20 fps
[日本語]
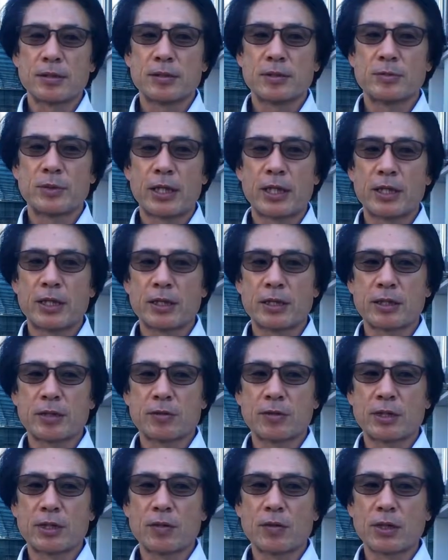生まれてきて
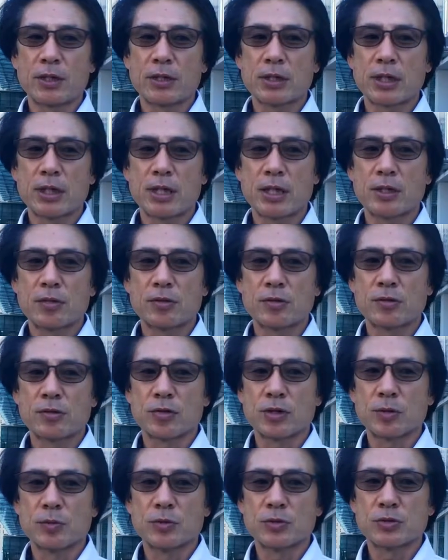くれてよかったなという
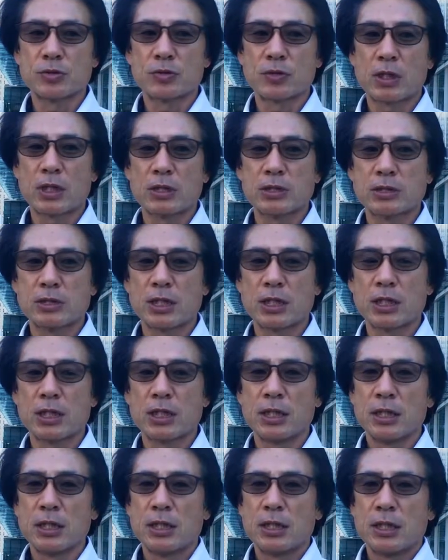気持ちを感じたり
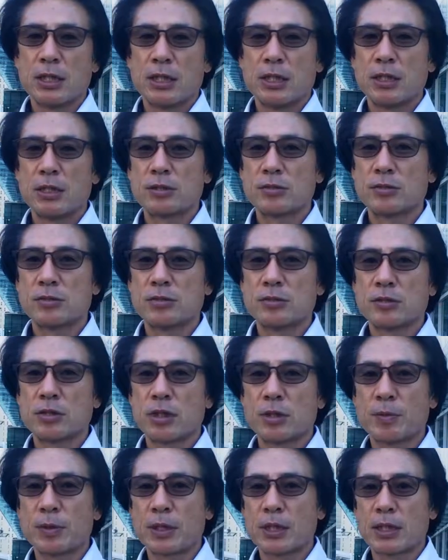する
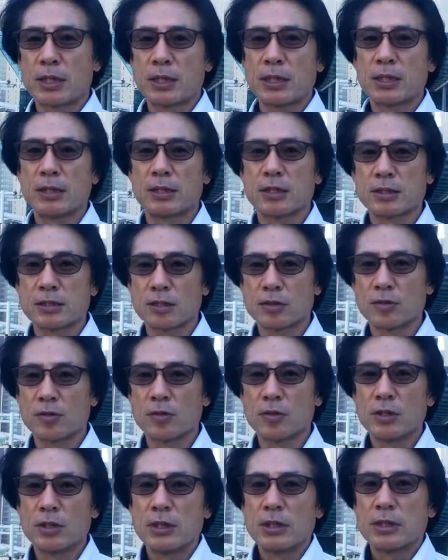日々なんですけ
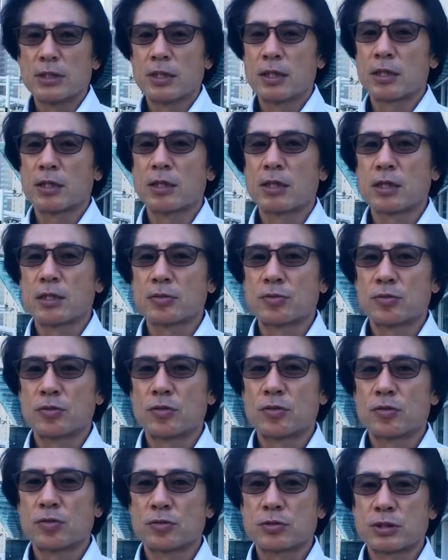ど、なかなかそれ
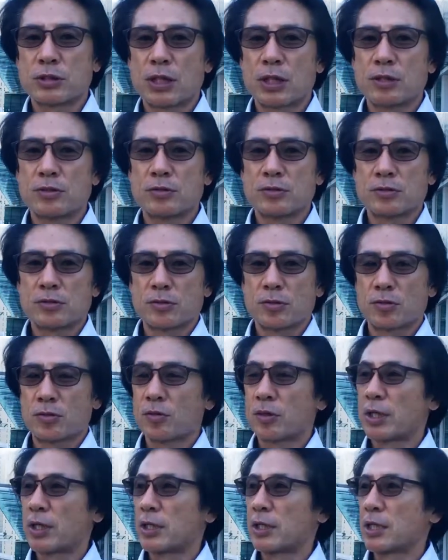を伝えるこ
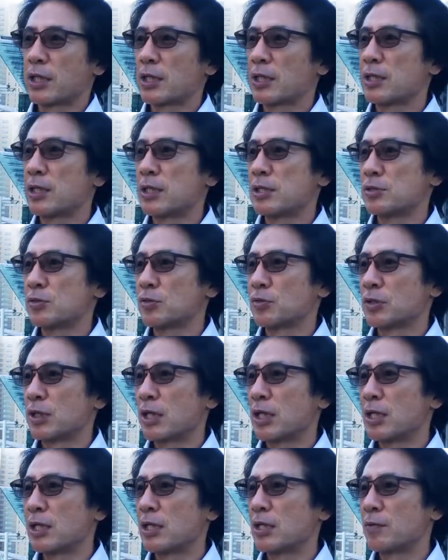とができない状
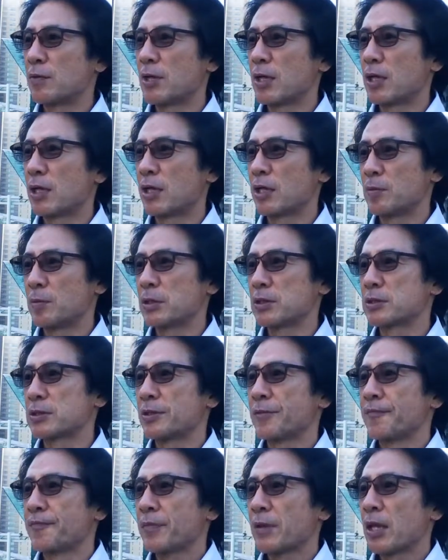態ではあります。
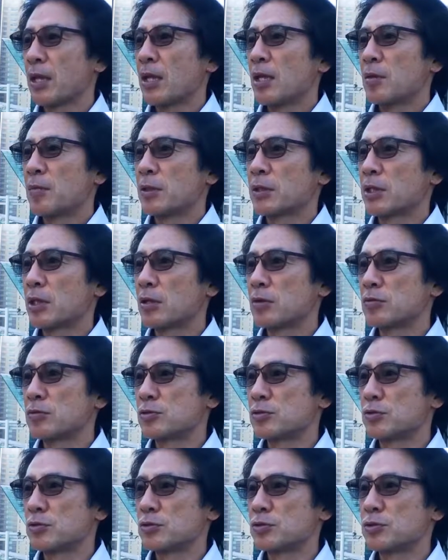またう
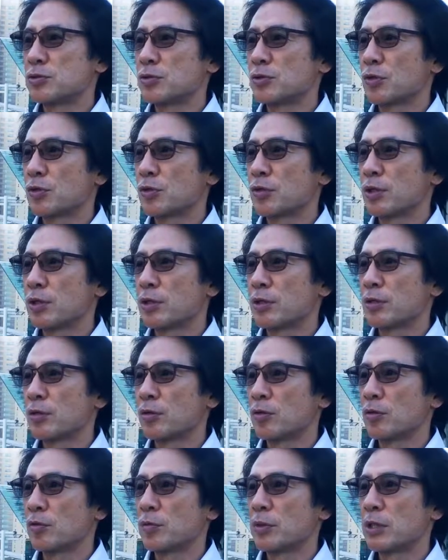ちの従業員
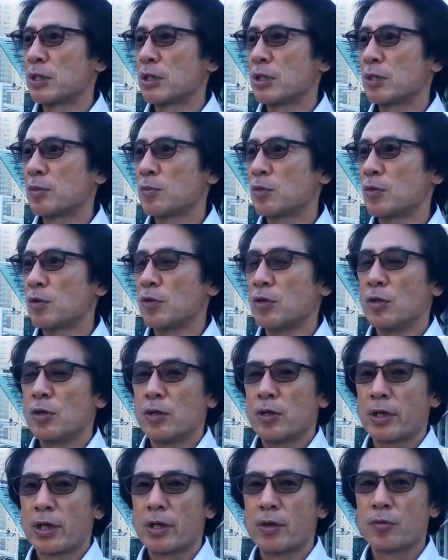のみんなにも
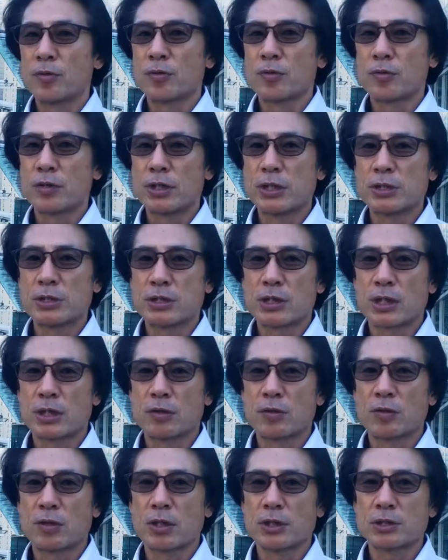本当に
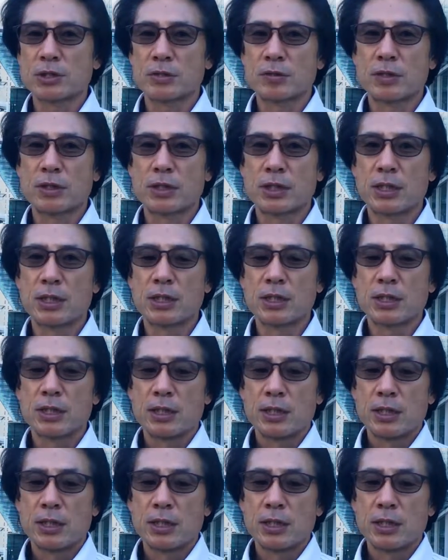力を貸してくれて